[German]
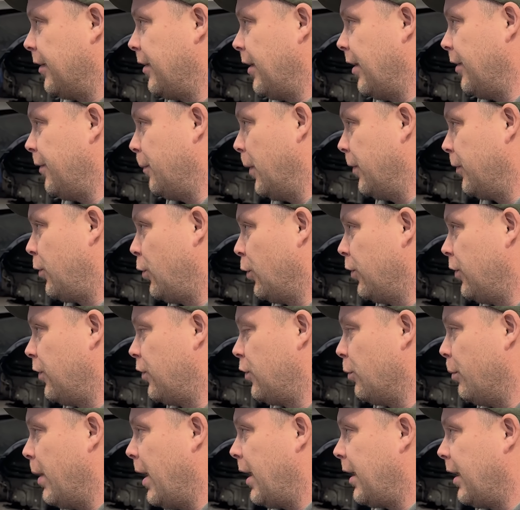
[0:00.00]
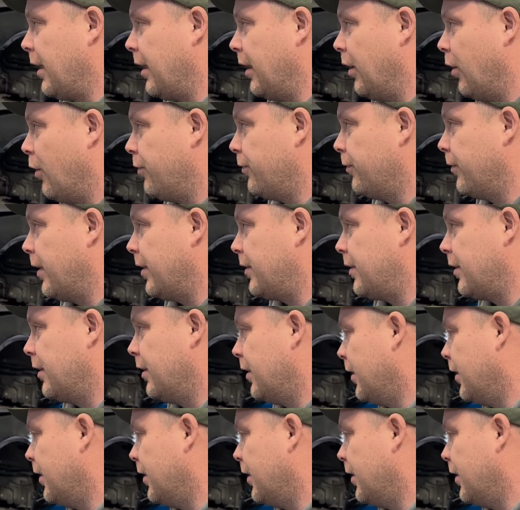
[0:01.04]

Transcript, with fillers: Das heißt, mal kurz zu mager gelaufen, weißt das,